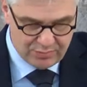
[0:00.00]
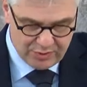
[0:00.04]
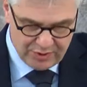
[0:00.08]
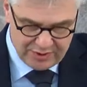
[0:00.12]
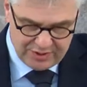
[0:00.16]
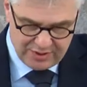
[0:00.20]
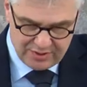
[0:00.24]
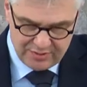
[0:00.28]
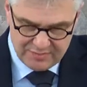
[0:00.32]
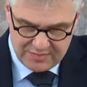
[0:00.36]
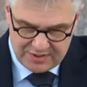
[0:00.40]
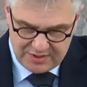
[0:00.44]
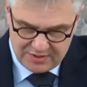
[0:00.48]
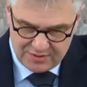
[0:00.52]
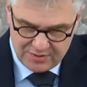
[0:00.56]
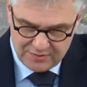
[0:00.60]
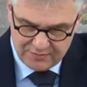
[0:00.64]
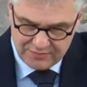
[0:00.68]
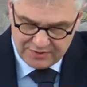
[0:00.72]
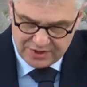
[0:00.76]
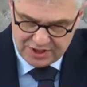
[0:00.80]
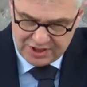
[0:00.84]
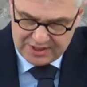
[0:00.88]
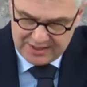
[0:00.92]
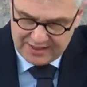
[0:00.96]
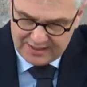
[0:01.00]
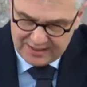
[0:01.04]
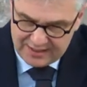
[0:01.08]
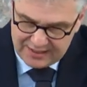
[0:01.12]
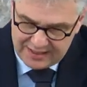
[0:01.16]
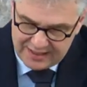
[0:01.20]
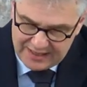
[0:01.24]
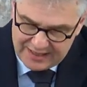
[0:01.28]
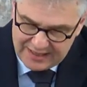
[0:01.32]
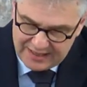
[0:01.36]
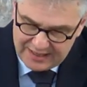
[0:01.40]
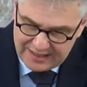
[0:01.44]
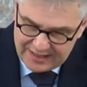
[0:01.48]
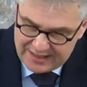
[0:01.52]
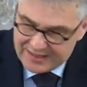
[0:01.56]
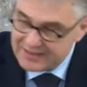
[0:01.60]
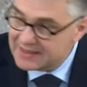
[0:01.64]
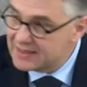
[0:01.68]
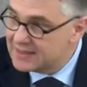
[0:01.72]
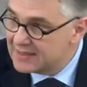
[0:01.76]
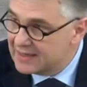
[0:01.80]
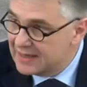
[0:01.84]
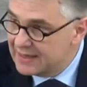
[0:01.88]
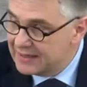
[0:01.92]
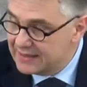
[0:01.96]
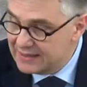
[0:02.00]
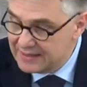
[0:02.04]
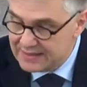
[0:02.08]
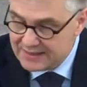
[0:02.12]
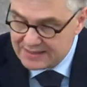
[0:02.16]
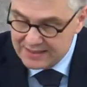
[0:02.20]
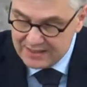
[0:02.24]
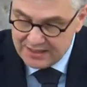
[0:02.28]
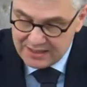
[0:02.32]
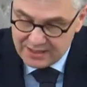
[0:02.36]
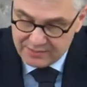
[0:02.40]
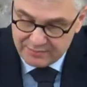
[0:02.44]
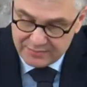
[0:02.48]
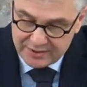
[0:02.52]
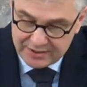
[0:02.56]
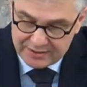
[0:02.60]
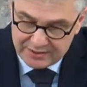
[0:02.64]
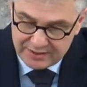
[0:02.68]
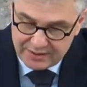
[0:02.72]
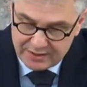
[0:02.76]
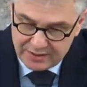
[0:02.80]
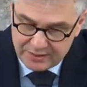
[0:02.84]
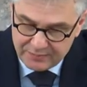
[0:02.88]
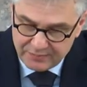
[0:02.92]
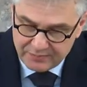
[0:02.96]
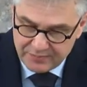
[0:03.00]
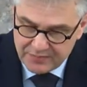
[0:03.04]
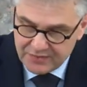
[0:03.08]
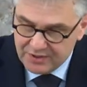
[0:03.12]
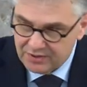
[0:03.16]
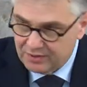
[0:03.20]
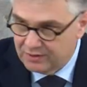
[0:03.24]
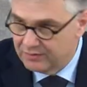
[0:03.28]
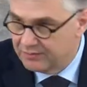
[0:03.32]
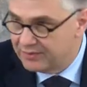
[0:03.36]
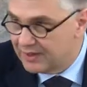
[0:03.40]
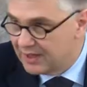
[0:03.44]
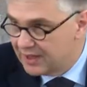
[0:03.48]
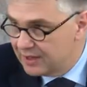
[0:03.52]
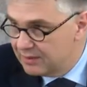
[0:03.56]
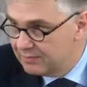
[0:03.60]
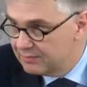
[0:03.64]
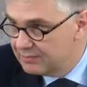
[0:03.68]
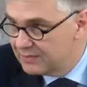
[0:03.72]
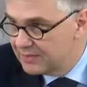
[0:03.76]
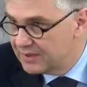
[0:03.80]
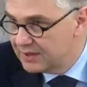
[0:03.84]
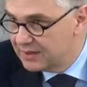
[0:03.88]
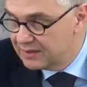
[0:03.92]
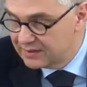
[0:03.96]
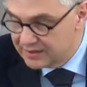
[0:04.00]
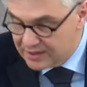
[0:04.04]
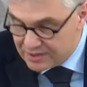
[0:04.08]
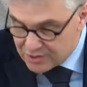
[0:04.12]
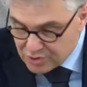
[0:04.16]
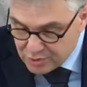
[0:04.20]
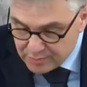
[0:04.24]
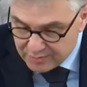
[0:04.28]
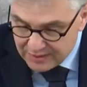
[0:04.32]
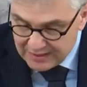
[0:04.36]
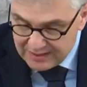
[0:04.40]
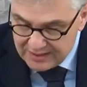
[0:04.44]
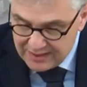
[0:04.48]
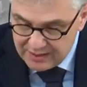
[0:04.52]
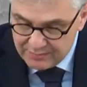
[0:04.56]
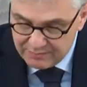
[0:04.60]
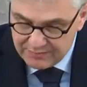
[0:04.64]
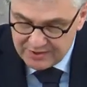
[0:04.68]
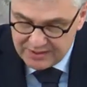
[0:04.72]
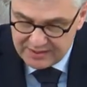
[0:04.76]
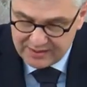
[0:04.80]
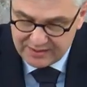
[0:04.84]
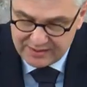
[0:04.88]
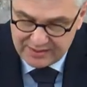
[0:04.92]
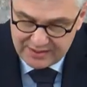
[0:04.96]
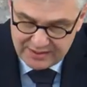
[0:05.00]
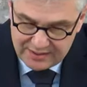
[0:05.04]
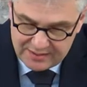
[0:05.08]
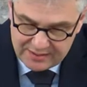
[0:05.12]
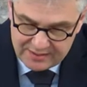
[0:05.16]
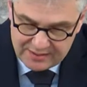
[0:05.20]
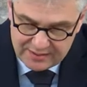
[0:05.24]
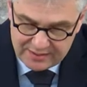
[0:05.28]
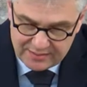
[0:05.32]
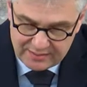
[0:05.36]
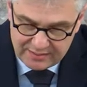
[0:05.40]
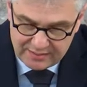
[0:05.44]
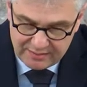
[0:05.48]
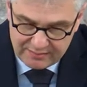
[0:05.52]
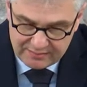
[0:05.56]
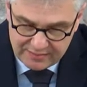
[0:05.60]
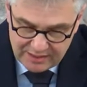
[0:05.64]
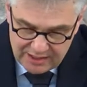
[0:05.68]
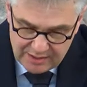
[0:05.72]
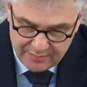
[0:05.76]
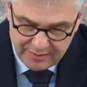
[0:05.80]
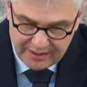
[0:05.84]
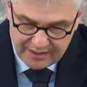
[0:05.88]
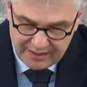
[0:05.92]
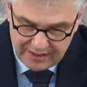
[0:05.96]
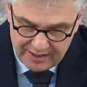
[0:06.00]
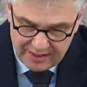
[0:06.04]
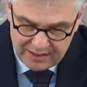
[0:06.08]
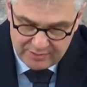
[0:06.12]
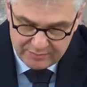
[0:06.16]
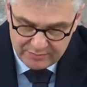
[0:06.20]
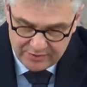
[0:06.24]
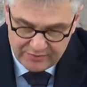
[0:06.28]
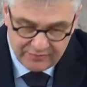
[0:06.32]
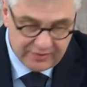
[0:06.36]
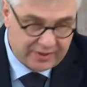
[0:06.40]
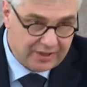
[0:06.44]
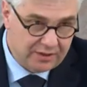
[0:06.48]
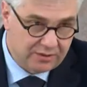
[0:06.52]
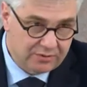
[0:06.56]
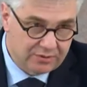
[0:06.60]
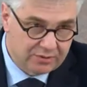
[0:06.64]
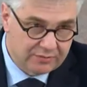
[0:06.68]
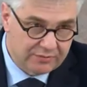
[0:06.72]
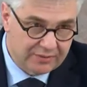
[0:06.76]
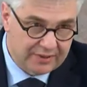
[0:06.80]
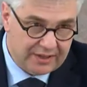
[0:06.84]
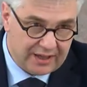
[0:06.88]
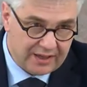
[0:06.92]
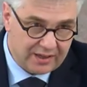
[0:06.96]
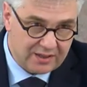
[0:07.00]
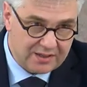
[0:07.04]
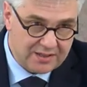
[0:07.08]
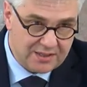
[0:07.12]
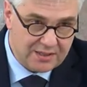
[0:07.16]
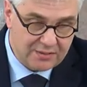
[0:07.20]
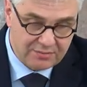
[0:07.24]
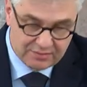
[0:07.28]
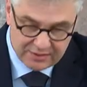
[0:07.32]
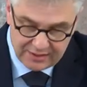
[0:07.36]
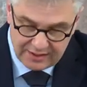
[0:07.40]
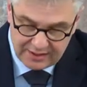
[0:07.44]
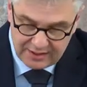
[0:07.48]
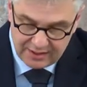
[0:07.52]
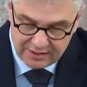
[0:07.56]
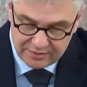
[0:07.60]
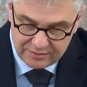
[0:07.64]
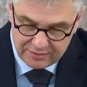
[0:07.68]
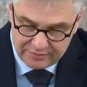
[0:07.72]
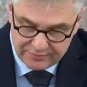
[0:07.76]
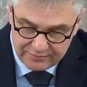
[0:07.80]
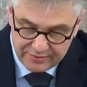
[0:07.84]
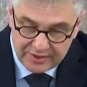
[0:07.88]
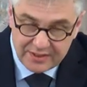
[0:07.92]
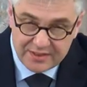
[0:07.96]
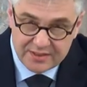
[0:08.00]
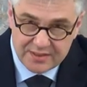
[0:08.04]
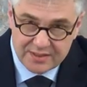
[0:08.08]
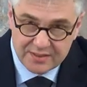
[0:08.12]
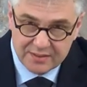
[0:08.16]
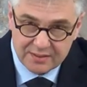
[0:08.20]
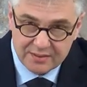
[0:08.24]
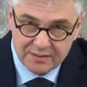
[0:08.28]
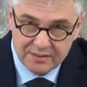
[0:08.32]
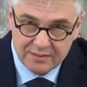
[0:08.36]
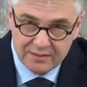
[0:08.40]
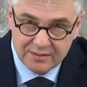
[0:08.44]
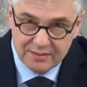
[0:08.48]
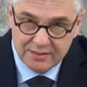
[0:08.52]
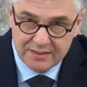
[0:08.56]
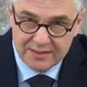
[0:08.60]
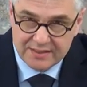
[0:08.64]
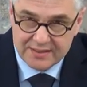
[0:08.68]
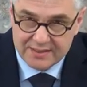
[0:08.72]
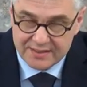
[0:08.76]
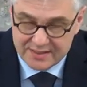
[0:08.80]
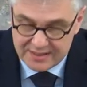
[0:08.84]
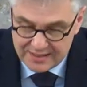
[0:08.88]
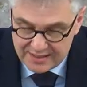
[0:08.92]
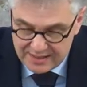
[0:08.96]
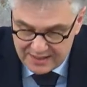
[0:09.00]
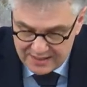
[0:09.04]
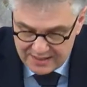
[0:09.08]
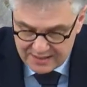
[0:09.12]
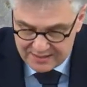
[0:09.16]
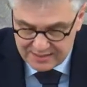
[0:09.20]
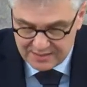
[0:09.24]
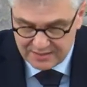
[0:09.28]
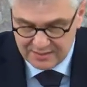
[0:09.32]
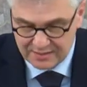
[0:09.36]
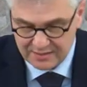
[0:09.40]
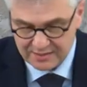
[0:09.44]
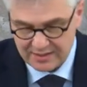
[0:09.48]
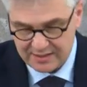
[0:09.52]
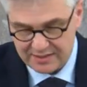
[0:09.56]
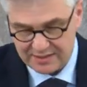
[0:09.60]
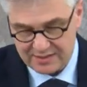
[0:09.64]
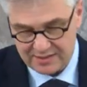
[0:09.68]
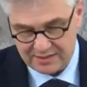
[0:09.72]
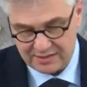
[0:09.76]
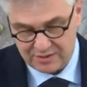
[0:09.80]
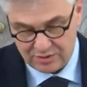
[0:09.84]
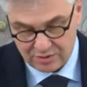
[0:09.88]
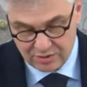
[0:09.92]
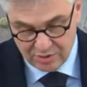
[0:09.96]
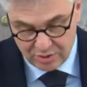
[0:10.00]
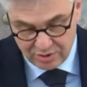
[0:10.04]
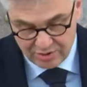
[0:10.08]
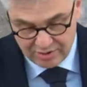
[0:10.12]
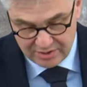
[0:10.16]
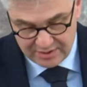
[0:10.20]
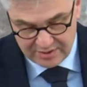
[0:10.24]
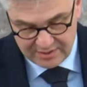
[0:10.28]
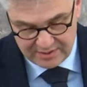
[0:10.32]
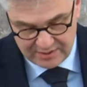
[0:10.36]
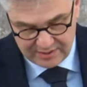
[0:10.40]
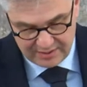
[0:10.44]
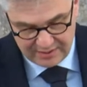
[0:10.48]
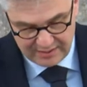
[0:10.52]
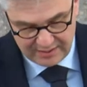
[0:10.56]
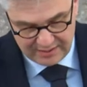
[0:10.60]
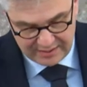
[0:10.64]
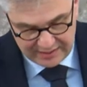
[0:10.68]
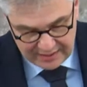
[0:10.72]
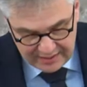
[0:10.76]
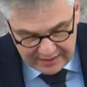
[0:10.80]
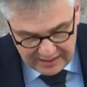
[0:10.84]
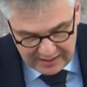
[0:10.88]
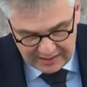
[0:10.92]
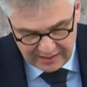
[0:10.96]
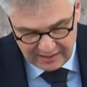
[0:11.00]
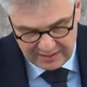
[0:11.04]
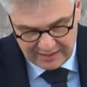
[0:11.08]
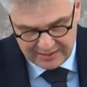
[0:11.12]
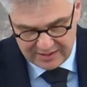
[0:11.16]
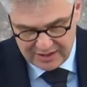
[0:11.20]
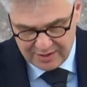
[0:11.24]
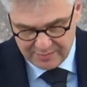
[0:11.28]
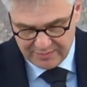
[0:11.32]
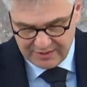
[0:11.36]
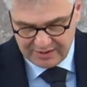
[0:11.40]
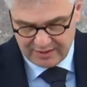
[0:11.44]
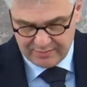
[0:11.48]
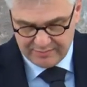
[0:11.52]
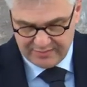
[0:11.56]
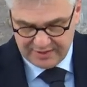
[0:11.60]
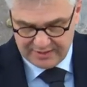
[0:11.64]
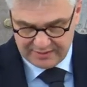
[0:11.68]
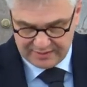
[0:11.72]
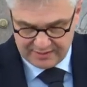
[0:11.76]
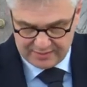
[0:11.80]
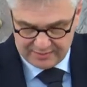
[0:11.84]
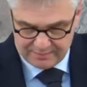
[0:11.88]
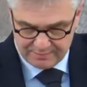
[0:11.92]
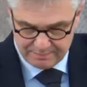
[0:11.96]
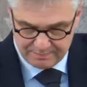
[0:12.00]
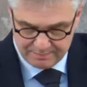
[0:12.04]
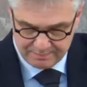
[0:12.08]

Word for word: muss, um sie zu verstehen, ist das legitime und vor allem das überlebende Kind der liberalen Bewegung von 1848. Sie ist das geglückte Realexperiment.